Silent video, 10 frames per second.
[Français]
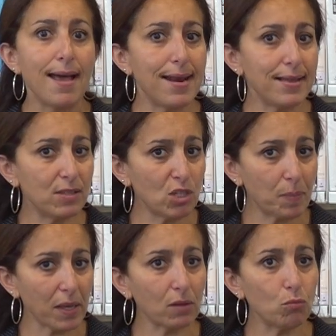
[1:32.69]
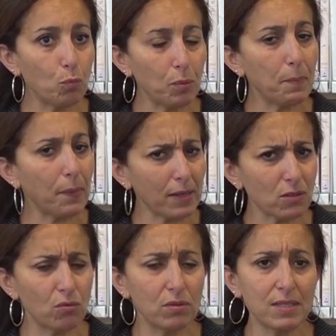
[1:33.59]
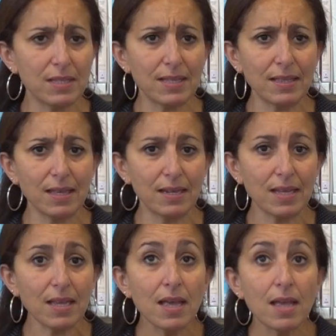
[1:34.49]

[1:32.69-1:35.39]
Elle a disparu depuis presque une dizaine d'années